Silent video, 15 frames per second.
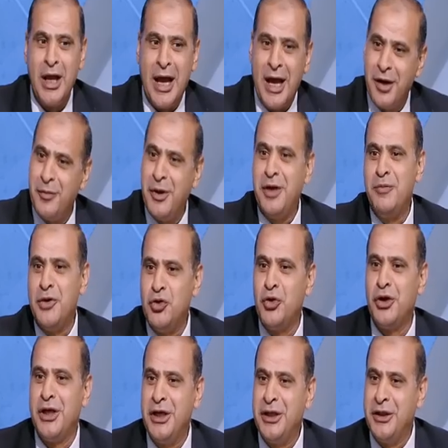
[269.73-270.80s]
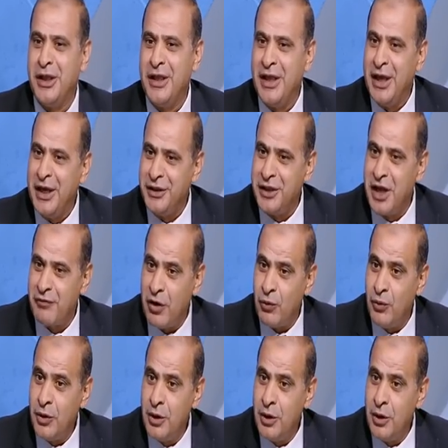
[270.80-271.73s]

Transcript: 40 مليون جنيه اندفعوا